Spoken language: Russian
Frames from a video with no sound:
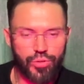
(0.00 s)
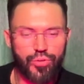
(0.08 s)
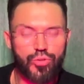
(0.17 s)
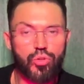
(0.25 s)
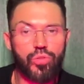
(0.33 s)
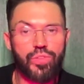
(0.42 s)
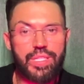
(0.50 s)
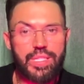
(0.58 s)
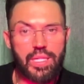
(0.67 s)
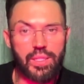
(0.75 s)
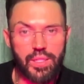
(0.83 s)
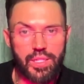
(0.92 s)
что вы
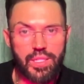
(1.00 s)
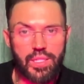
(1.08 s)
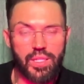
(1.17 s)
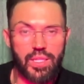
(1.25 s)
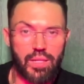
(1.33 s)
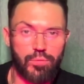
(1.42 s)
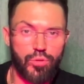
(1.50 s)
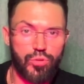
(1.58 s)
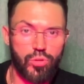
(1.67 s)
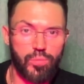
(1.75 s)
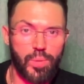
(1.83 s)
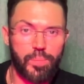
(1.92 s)
делаете для того,
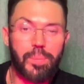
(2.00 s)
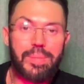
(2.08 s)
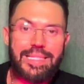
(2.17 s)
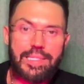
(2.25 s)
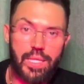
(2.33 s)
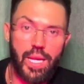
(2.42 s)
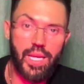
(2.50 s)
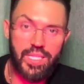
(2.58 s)
чтобы побыстрее